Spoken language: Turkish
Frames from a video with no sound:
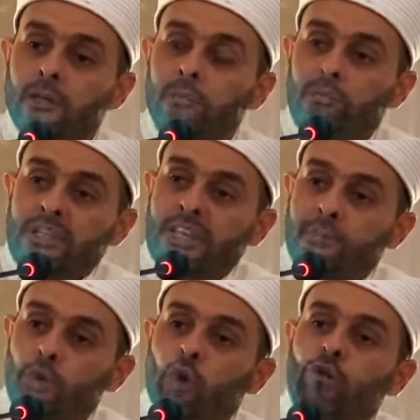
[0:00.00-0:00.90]

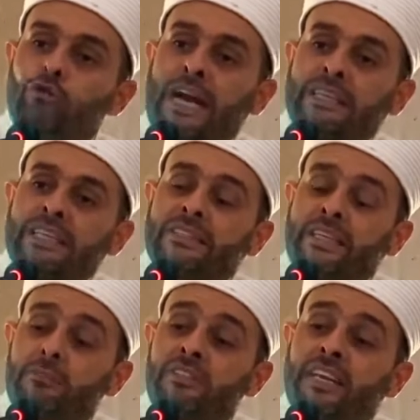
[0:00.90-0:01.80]
Bizim yolundan
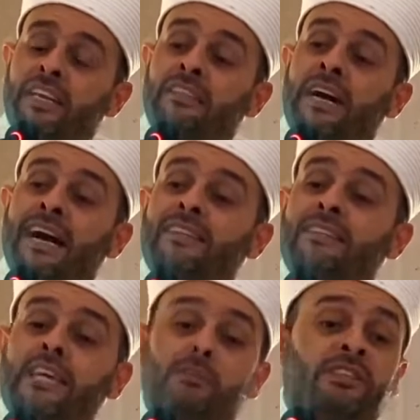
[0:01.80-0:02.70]
gittiğimizi iddia
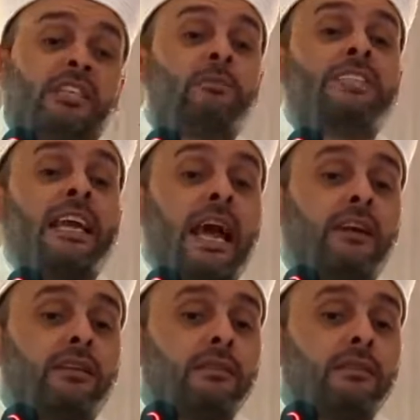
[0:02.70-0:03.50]
ettiğimiz kimseler